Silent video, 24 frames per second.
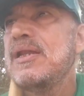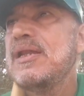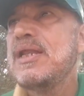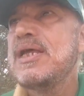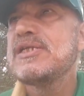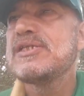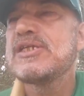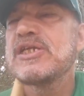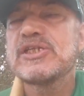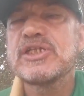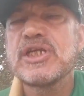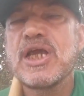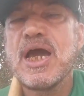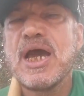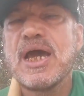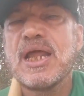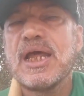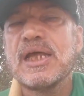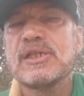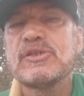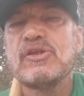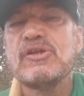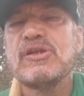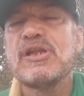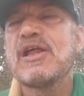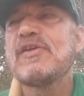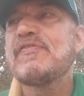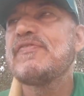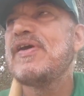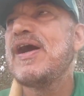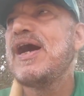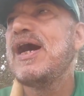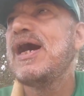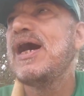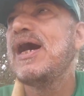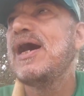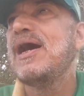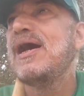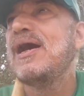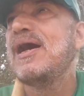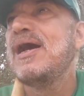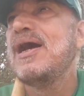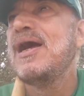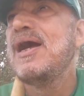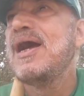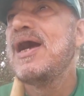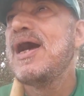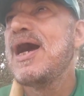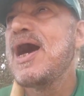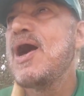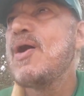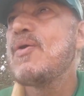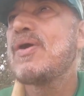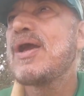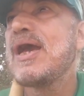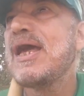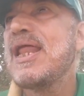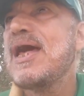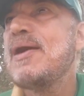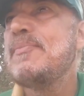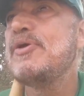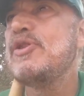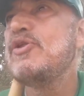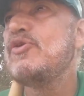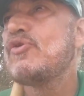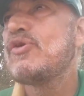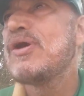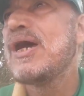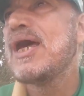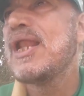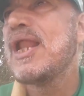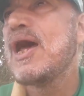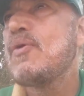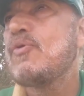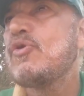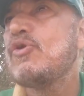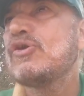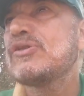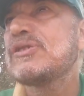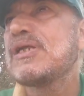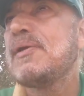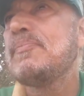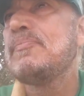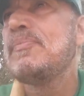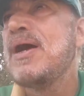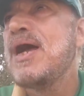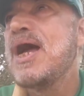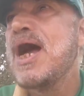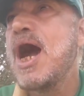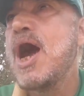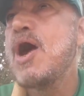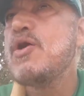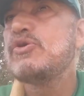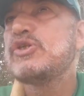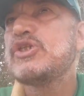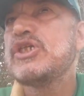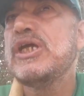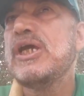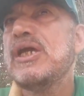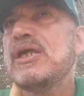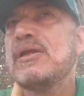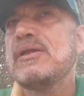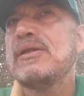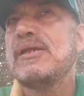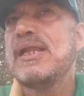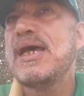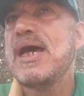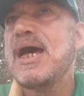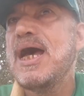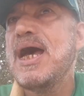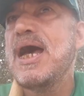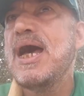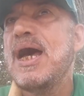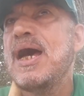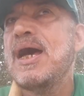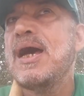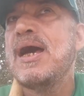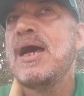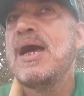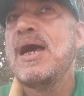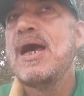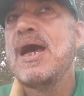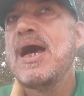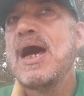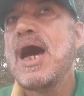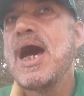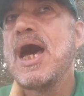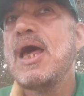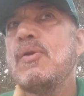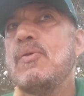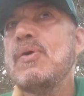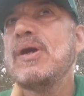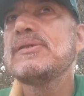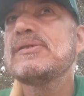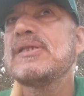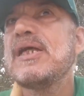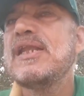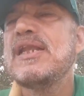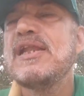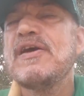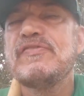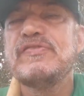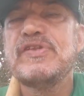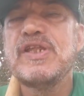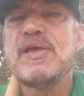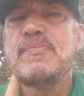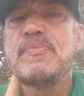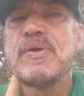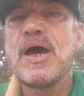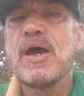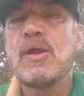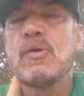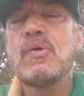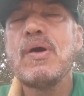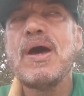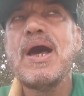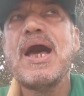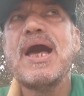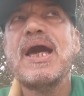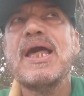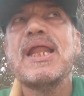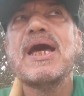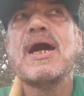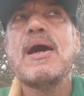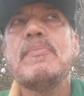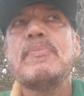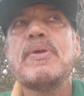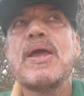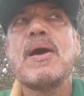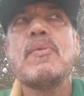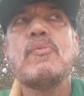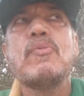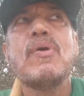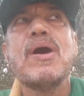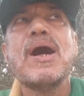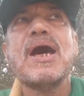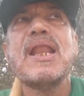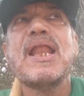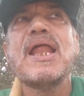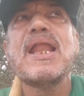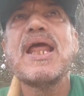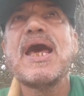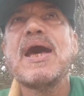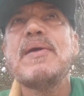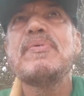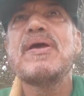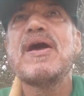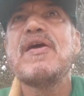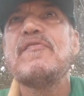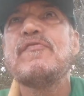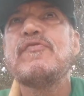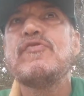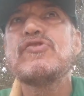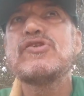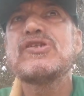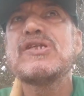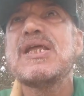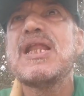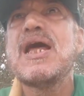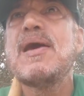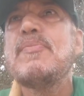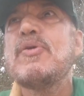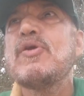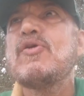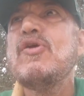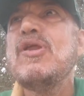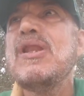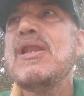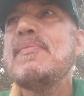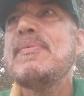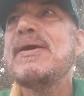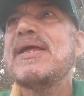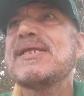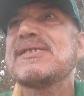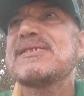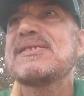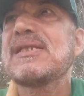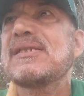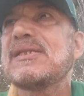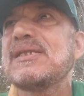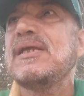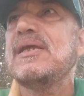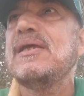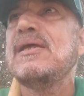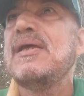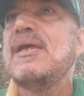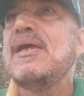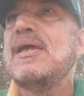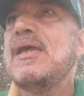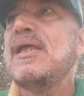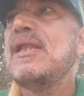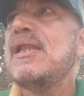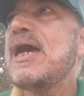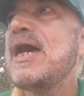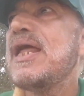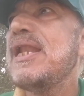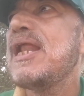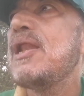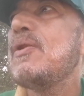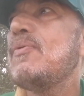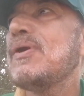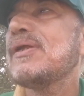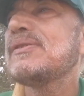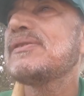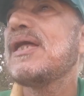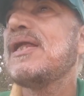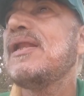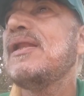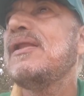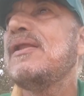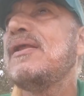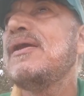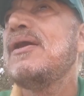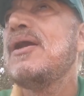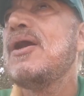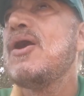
ليس شعارات نرفعها أو كلام يقال أو خطب أو شعر لا الوطن نفديه بأرواحنا بأموالنا بأنفسنا بكل ما نستطيع لأن الوطن